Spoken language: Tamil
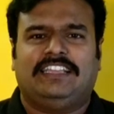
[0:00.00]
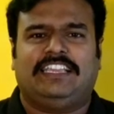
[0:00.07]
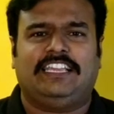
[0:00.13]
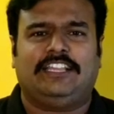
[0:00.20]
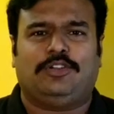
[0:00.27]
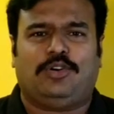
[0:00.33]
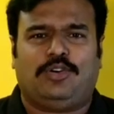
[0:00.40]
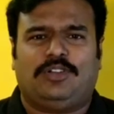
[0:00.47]

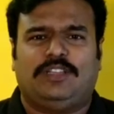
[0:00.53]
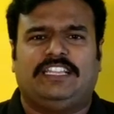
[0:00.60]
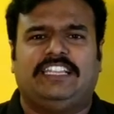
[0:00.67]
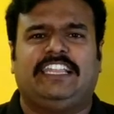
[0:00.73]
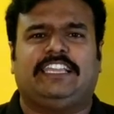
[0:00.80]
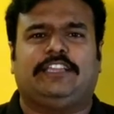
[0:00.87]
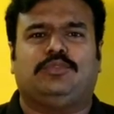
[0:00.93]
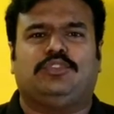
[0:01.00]
ஹீரோ
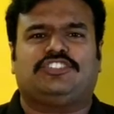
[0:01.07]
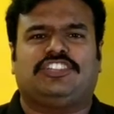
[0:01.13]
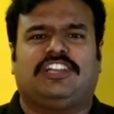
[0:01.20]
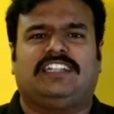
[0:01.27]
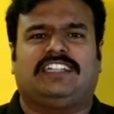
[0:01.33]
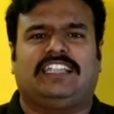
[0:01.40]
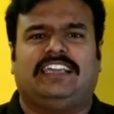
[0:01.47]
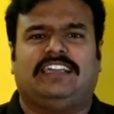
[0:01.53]
இன்னைக்கு ஒரு
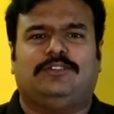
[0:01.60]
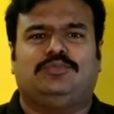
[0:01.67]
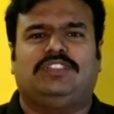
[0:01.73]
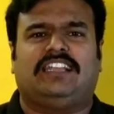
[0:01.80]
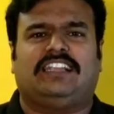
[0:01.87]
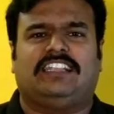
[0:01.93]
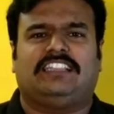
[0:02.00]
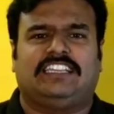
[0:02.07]
ஷார்ட்ல
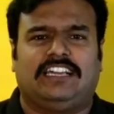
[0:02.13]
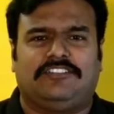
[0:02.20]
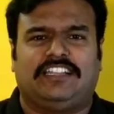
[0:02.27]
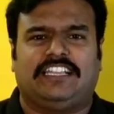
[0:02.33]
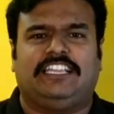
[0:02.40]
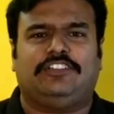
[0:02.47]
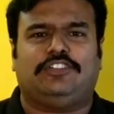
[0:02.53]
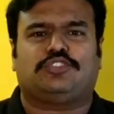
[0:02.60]
உதாரணத்துக்கு அவர்
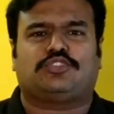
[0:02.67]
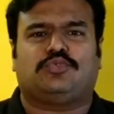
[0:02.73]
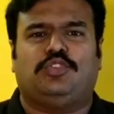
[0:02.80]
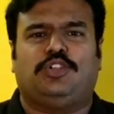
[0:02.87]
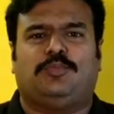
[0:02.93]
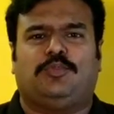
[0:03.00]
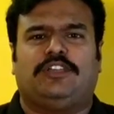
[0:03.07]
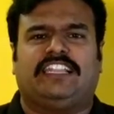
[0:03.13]
ஹீரோ
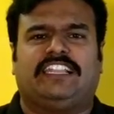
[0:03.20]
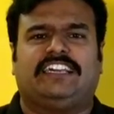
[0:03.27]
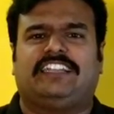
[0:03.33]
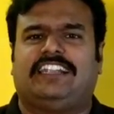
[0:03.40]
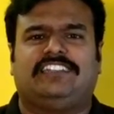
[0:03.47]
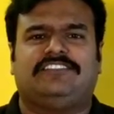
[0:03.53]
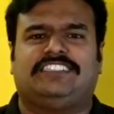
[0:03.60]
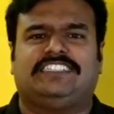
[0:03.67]
ஸ்கூல்ல போய்
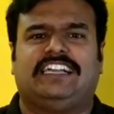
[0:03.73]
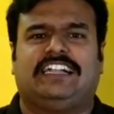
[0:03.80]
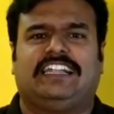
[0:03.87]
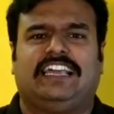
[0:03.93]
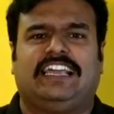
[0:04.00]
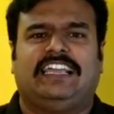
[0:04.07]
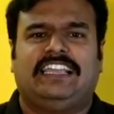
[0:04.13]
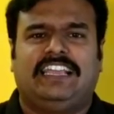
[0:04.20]
இறங்குறாருன்னு
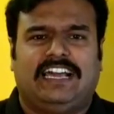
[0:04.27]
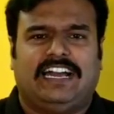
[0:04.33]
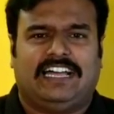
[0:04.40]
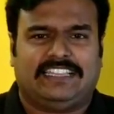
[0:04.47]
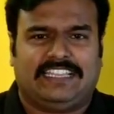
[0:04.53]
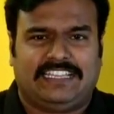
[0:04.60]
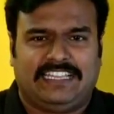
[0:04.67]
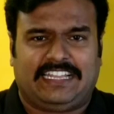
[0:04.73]
வச்சுக்கோங்களேன்
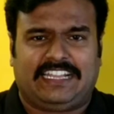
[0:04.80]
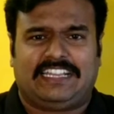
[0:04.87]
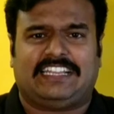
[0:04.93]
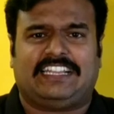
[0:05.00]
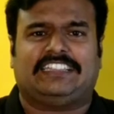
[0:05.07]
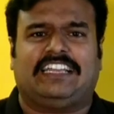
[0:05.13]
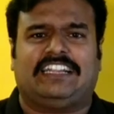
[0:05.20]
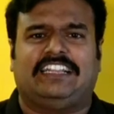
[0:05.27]
அந்த இறங்குற
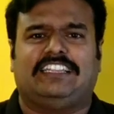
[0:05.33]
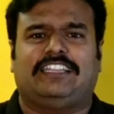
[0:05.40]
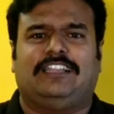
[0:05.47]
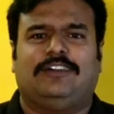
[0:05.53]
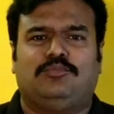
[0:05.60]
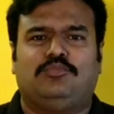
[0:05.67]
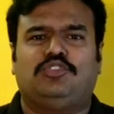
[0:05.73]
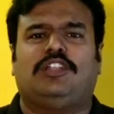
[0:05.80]
தருணத்துல
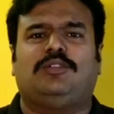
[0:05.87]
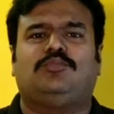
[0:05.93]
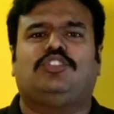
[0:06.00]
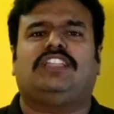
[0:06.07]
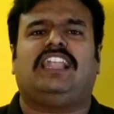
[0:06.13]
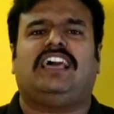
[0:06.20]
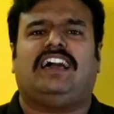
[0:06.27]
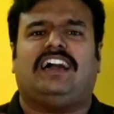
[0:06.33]
முதல்
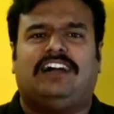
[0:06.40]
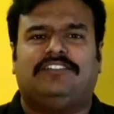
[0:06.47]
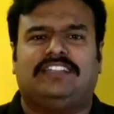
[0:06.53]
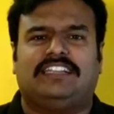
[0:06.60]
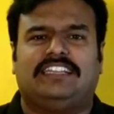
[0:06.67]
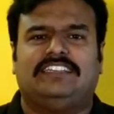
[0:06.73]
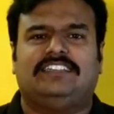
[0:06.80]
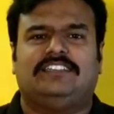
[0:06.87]
முதலா
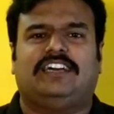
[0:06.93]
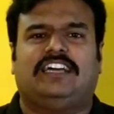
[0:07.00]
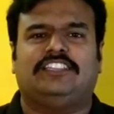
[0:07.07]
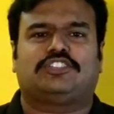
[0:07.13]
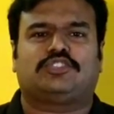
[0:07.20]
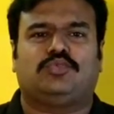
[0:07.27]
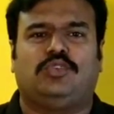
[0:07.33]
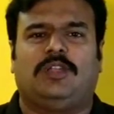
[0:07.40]
அவர் அந்த
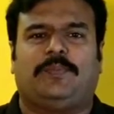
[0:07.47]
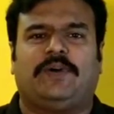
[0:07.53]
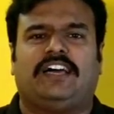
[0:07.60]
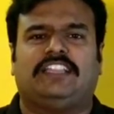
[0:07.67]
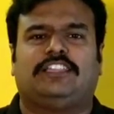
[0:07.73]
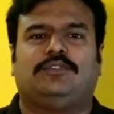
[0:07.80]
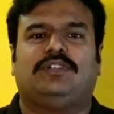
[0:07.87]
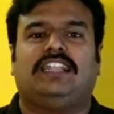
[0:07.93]
ஸ்கூலை
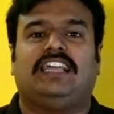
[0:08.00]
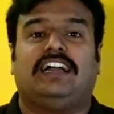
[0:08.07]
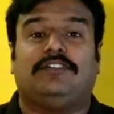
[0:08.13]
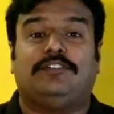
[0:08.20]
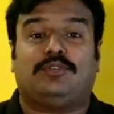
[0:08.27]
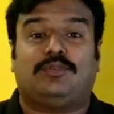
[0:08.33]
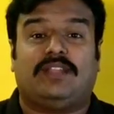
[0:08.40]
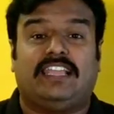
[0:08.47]
பார்த்த உடனே
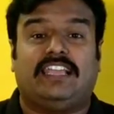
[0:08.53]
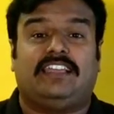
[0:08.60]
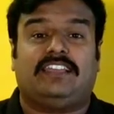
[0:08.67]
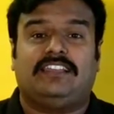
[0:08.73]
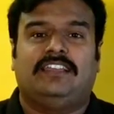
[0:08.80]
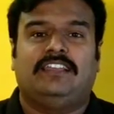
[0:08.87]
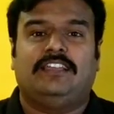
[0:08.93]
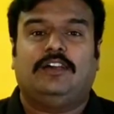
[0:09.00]
அவருடைய
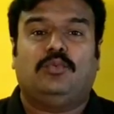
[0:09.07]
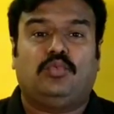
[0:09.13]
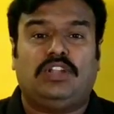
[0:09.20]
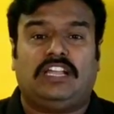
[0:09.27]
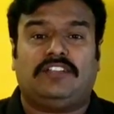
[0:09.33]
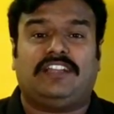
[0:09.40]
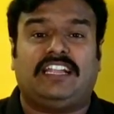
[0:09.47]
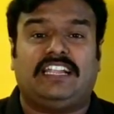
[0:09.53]

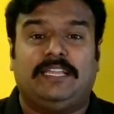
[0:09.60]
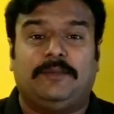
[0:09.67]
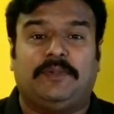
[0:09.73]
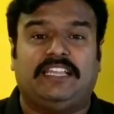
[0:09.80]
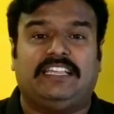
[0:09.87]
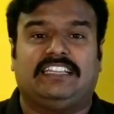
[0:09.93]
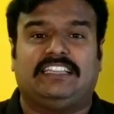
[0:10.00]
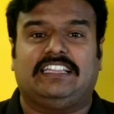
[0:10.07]
உணர்வுகள்
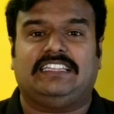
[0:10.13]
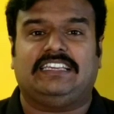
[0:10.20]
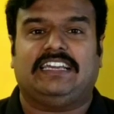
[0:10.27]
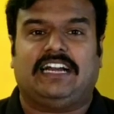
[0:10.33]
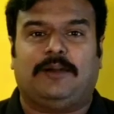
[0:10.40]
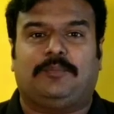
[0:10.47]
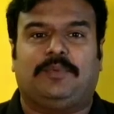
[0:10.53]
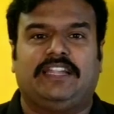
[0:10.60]
எப்படி இருந்தது
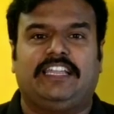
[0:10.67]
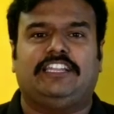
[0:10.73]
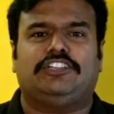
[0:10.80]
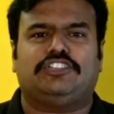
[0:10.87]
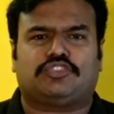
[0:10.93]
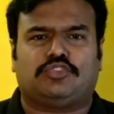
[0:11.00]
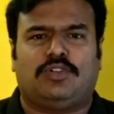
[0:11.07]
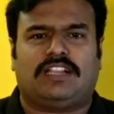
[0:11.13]
அப்படின்னு
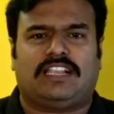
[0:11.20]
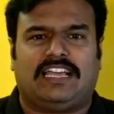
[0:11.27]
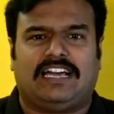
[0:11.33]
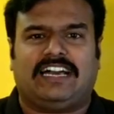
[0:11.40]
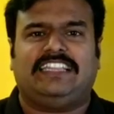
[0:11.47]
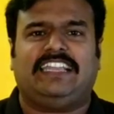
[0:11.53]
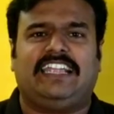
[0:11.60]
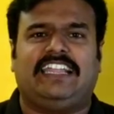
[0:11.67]
சொல்ற
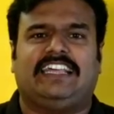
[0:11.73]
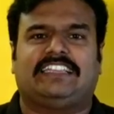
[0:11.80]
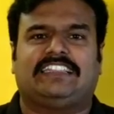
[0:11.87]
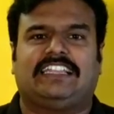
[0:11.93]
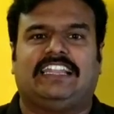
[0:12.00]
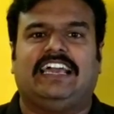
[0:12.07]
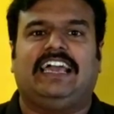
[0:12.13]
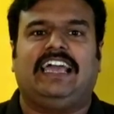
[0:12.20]
அதே
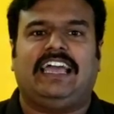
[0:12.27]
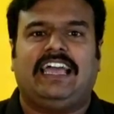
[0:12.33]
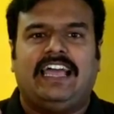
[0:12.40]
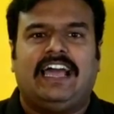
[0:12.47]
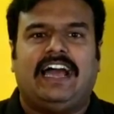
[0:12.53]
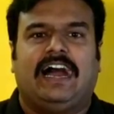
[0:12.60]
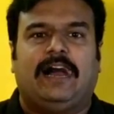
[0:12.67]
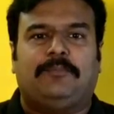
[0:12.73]
நேரத்துல
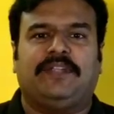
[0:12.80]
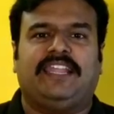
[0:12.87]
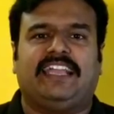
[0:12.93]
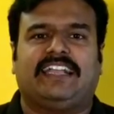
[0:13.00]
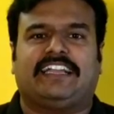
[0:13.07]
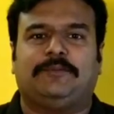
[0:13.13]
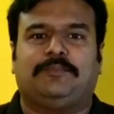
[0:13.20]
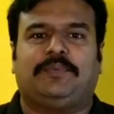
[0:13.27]
அப்படியே
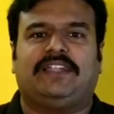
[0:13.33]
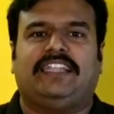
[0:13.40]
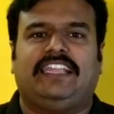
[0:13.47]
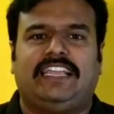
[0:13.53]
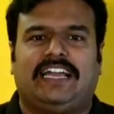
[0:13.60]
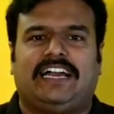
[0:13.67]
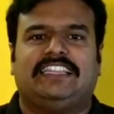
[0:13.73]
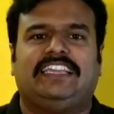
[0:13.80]
கட் பண்ணி
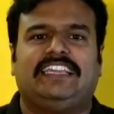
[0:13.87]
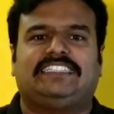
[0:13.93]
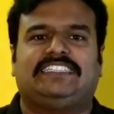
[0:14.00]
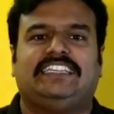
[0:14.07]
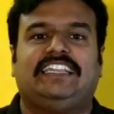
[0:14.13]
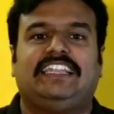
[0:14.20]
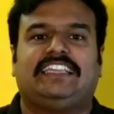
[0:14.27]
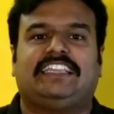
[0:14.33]
அதே
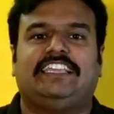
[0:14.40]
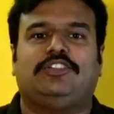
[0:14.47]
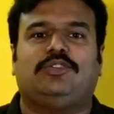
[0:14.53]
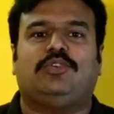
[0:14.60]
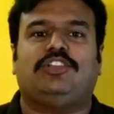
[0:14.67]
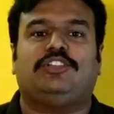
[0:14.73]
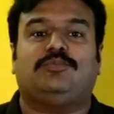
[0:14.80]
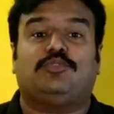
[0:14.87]
சீன்ல
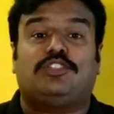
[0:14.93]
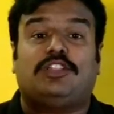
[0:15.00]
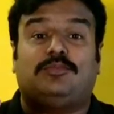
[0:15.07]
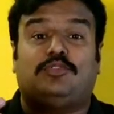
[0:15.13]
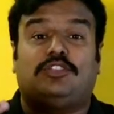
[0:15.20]
ஹீரோயின் முதல்